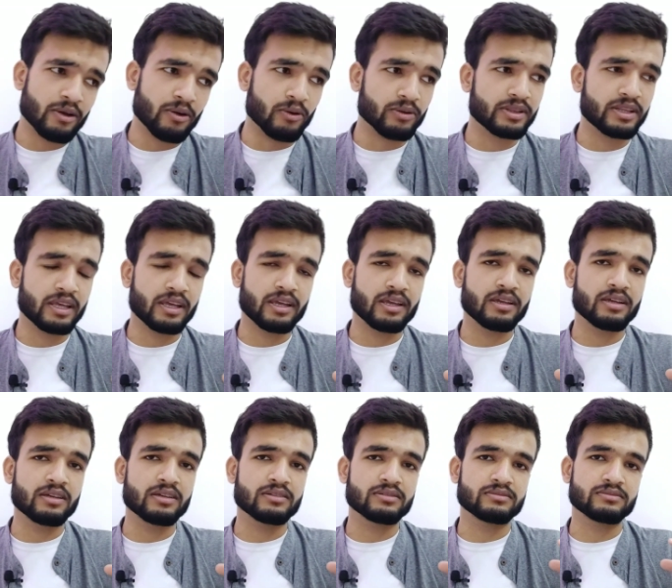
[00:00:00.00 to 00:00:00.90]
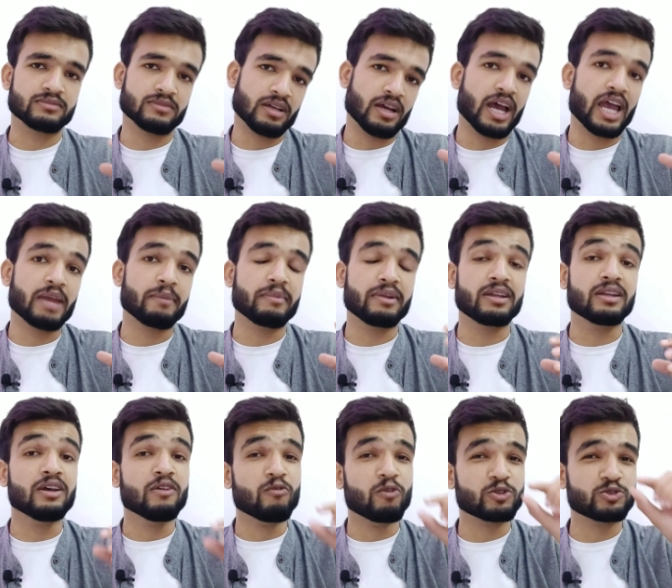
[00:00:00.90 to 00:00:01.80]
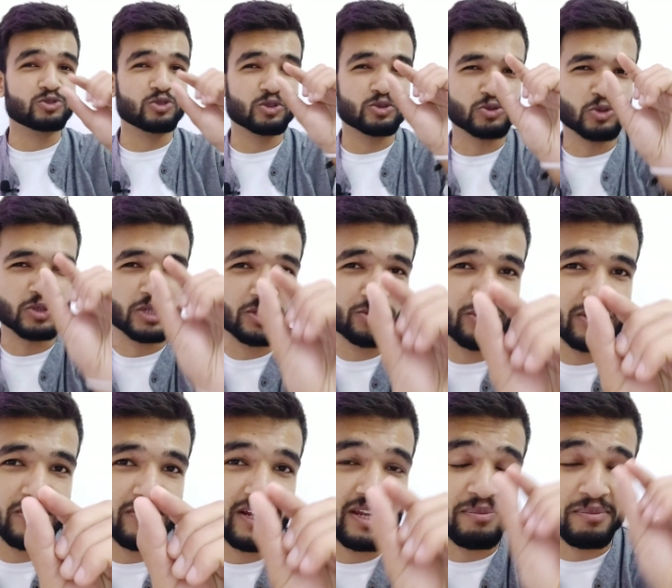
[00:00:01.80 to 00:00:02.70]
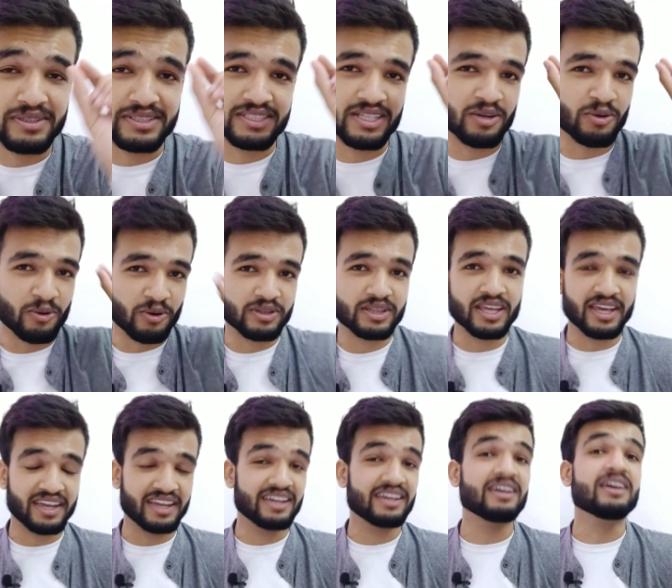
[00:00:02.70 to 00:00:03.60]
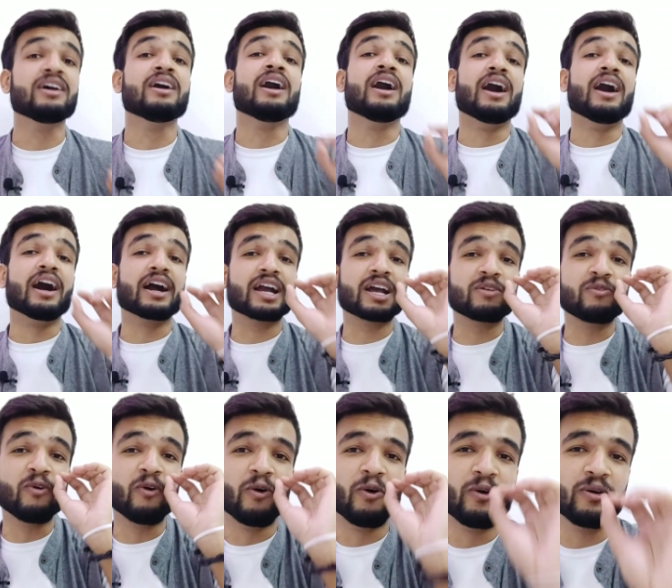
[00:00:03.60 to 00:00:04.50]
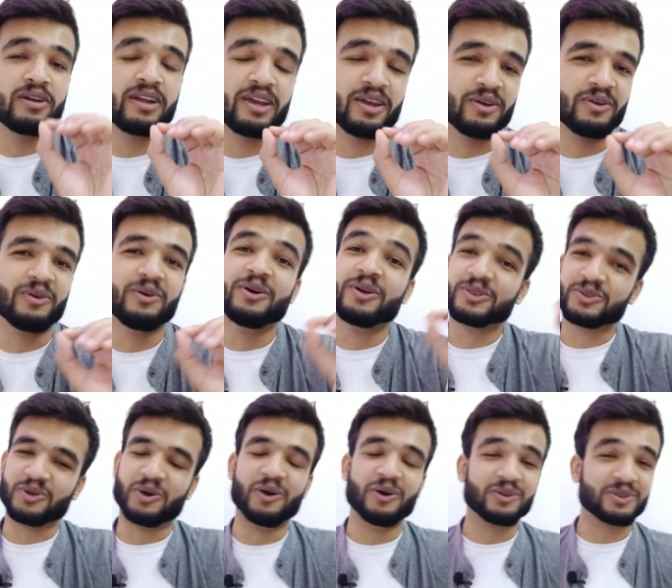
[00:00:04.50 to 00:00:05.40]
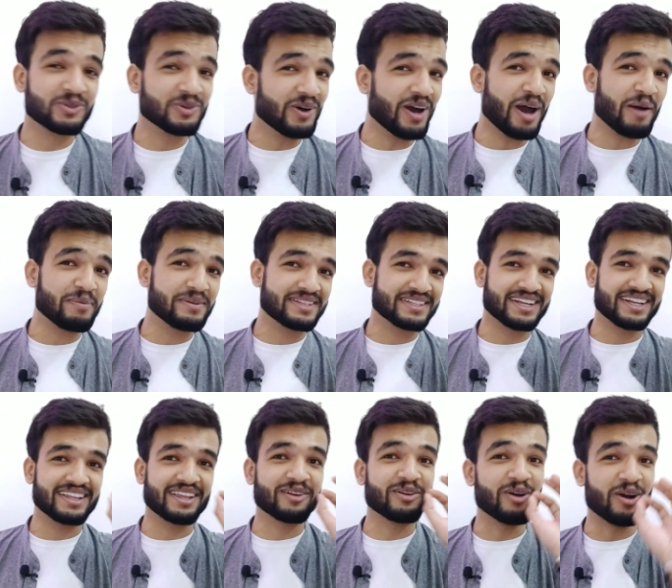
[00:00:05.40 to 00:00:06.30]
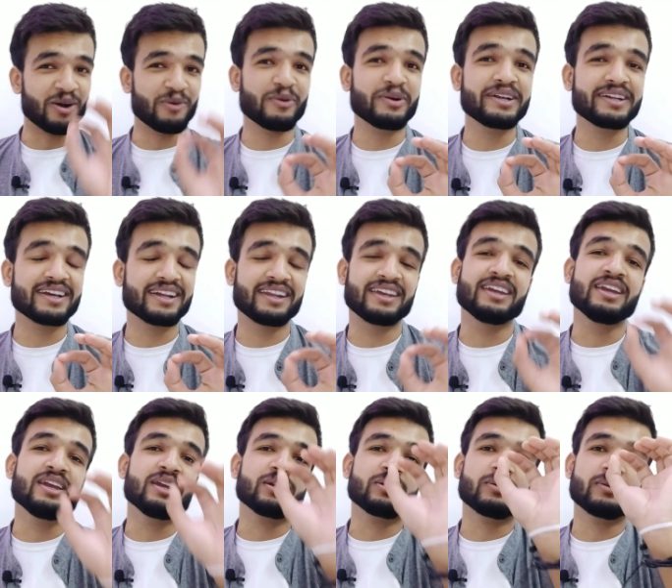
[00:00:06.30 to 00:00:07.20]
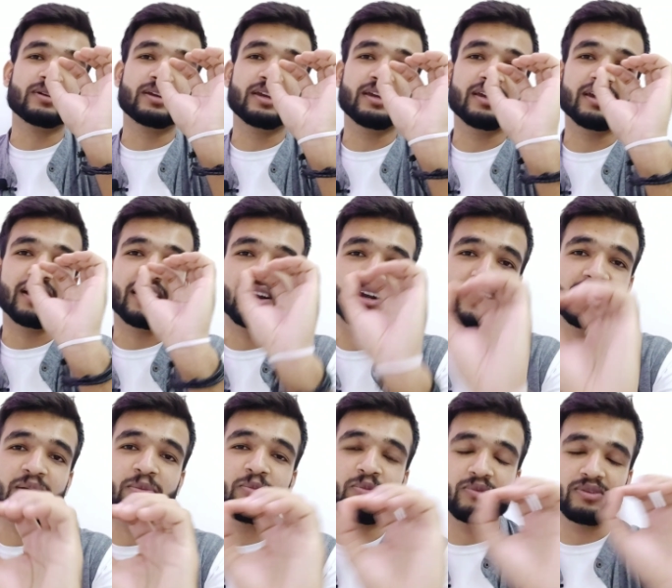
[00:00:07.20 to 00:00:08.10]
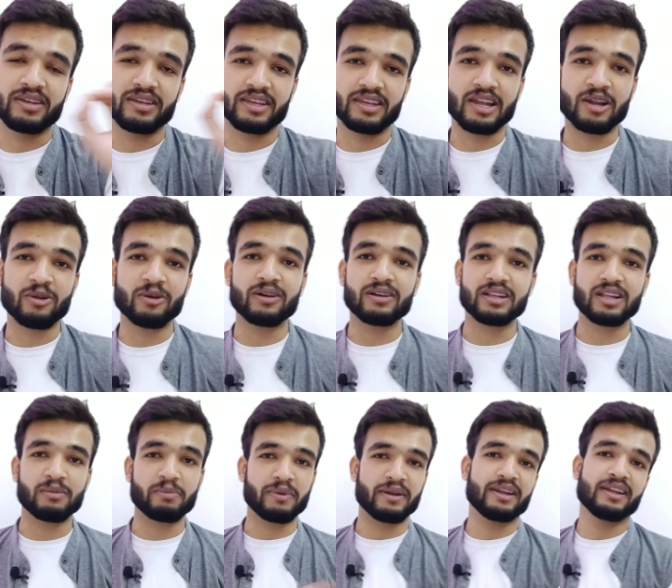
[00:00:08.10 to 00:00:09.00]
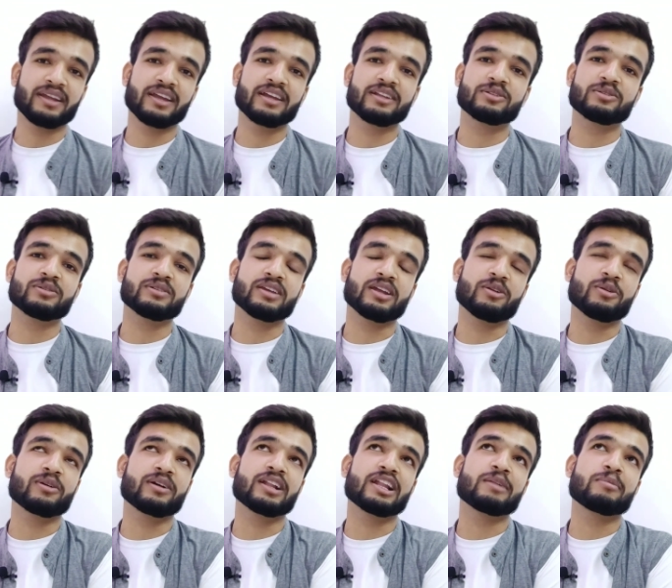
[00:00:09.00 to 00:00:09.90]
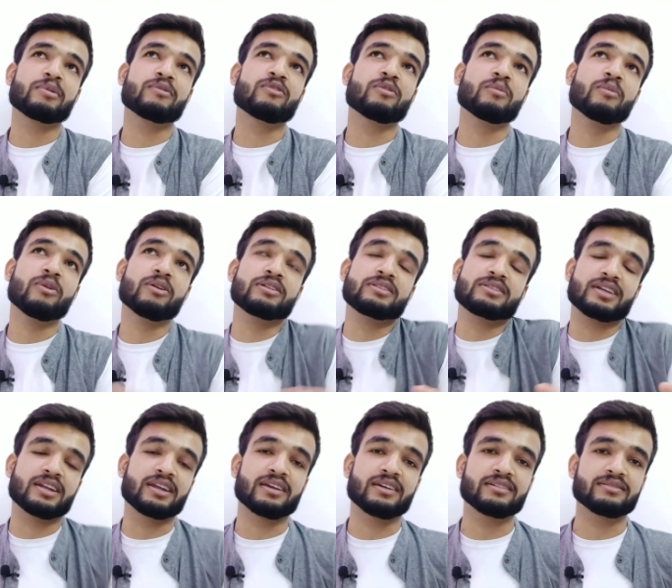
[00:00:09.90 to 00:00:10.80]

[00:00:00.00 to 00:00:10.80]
होते हैं आई I मीन mean, वो जो छोटे छोटे वाले मच्छर होते हैं अगर वो हो रहे हो तो, तो आप इस कलर को अवॉइड करें क्योंकि अगर आप येलो कलर पहनेंगे तो येलो कलर पे वो बहुत सारे